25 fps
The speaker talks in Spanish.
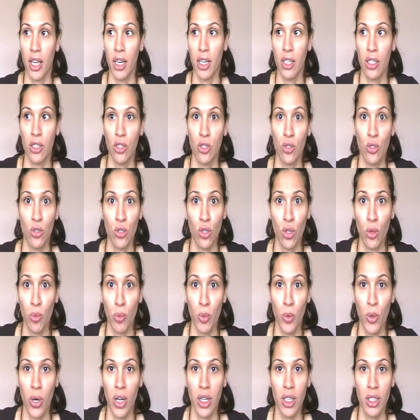en
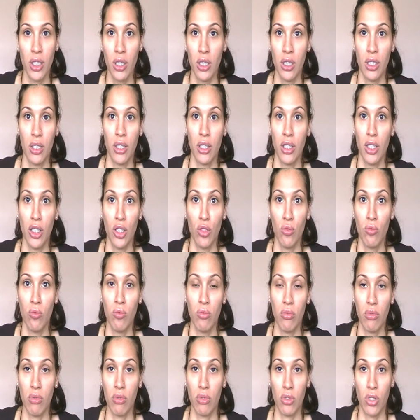YouTube no hay
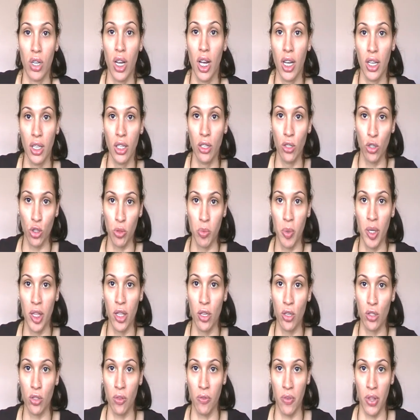ni o sea, hay los
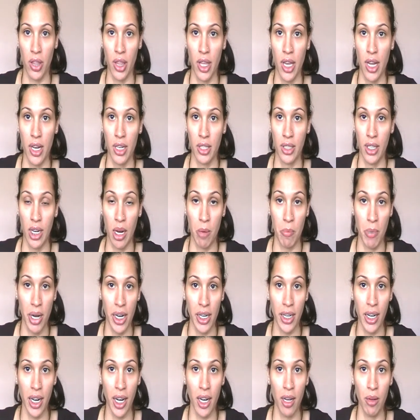vídeos oficial de la
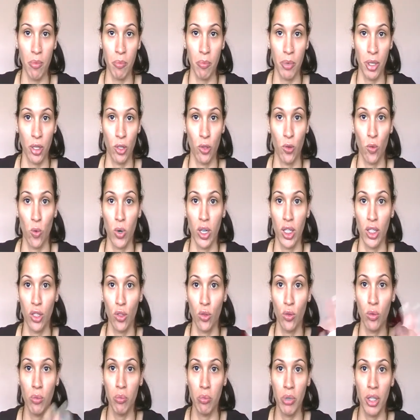marca, pero no hay
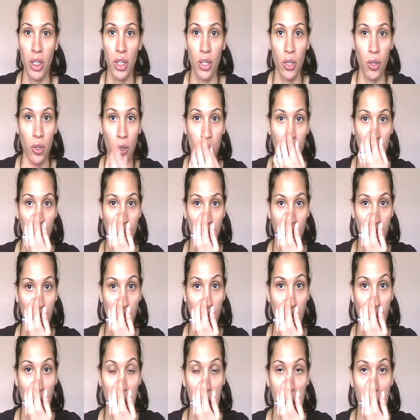ningún vídeo
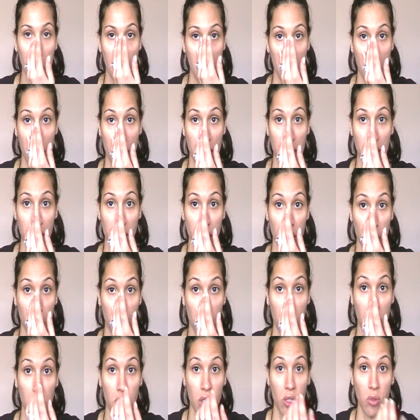que lo haya
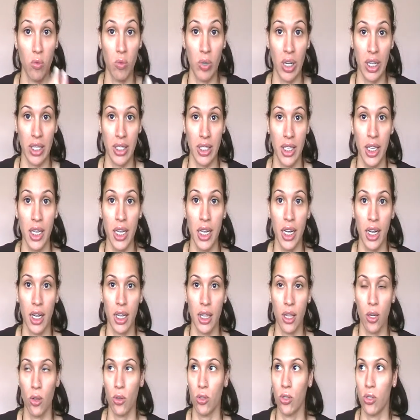hecho ninguna
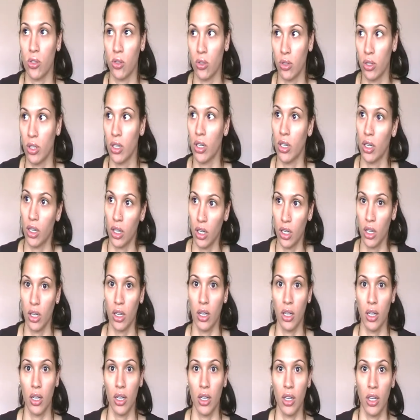chica, digo yo.
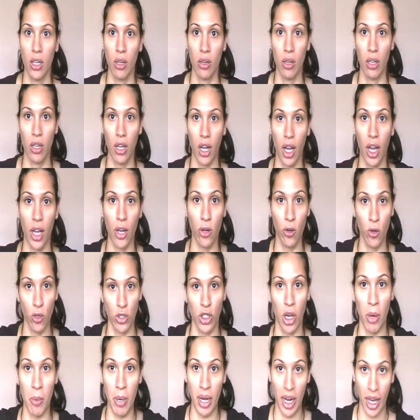Es que no
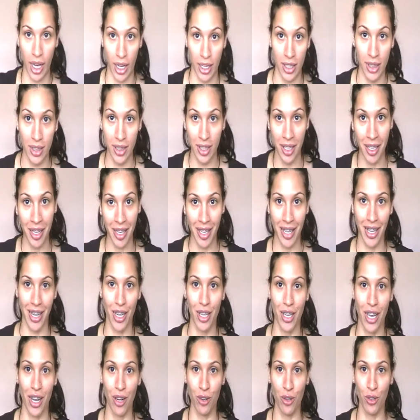lo sabe la gente,
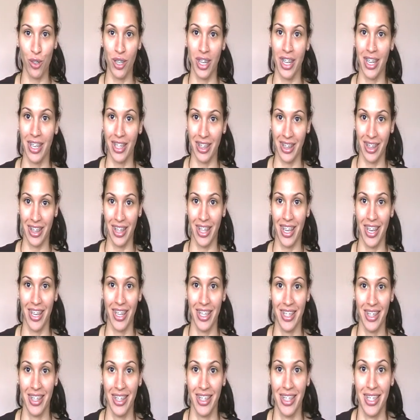que hay algo que,
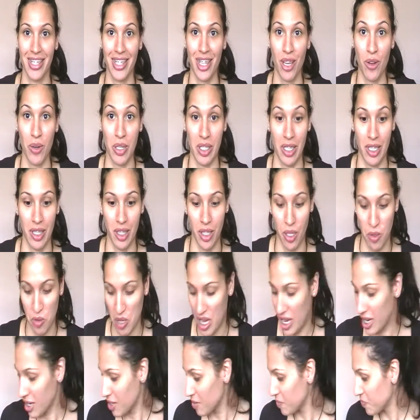que está
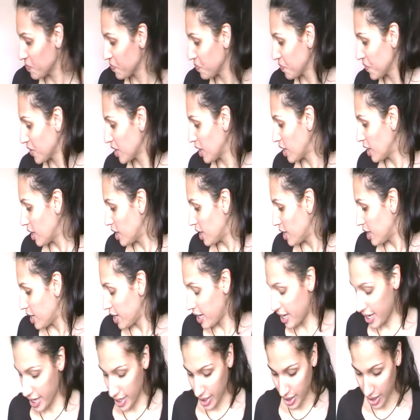bastante bien.
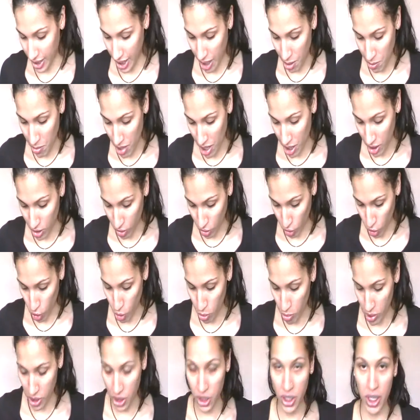Eh, se llama
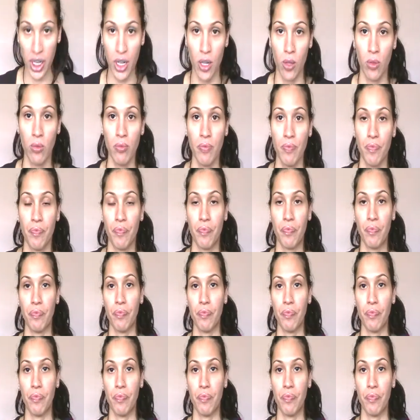Chroma Gel.